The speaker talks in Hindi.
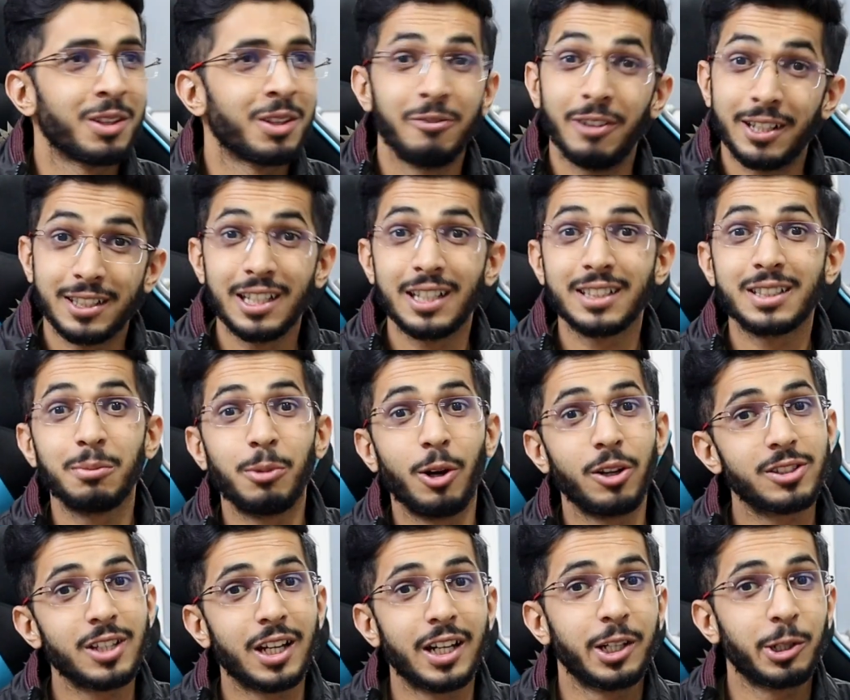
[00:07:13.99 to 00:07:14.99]
वैसे ऐसे
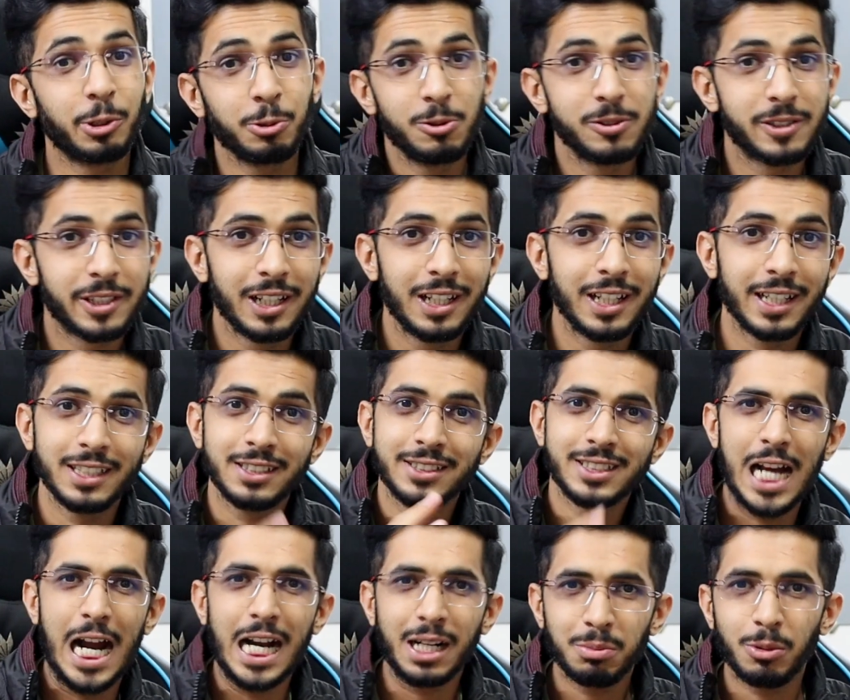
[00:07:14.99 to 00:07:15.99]
बहुत सारे टूल्स हैं लेकिन
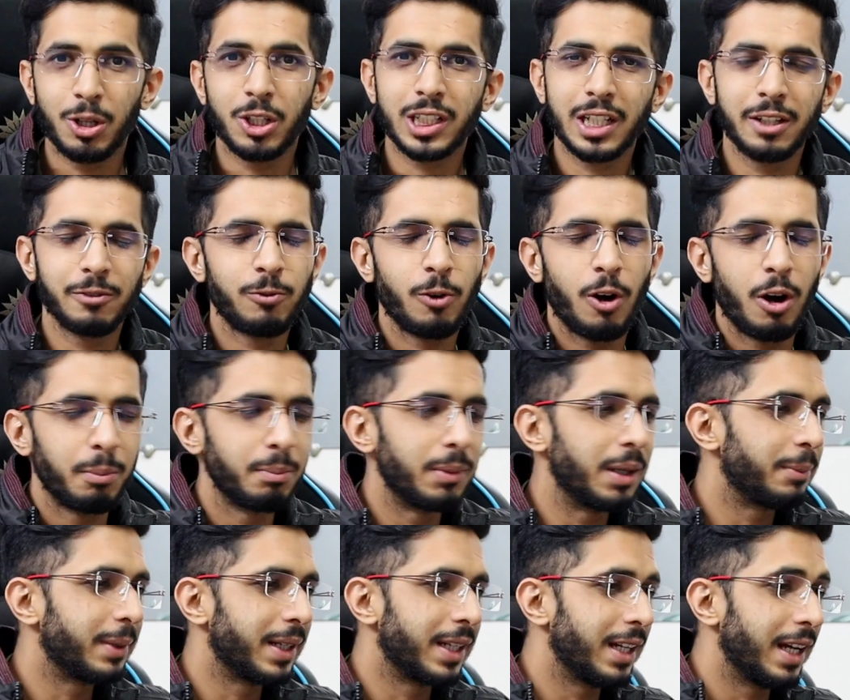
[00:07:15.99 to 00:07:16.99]
चैटबॉट के फॉर्म में
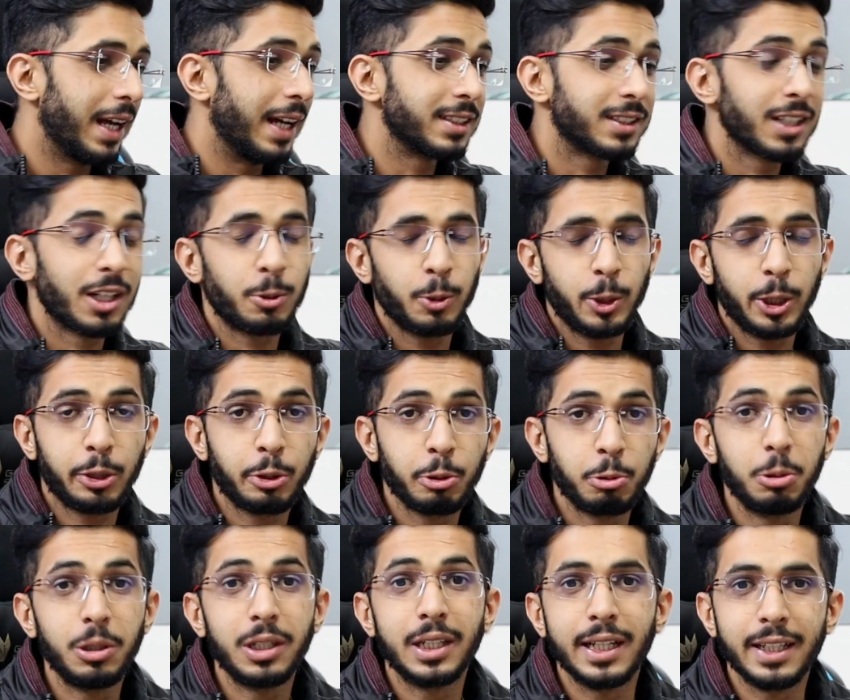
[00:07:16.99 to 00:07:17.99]
मैंने ऐसा कोई
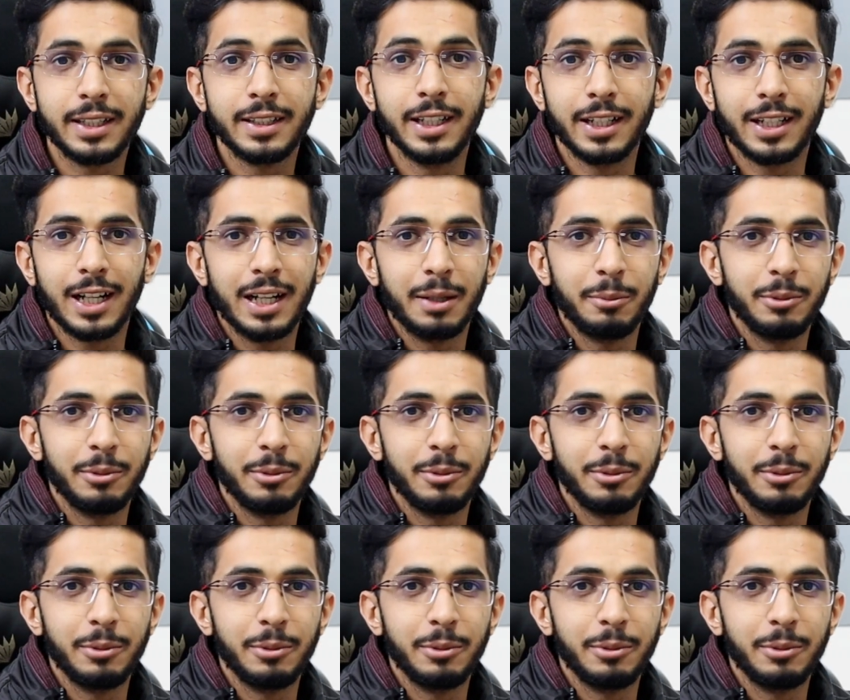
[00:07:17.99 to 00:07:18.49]
टूल नहीं देखा है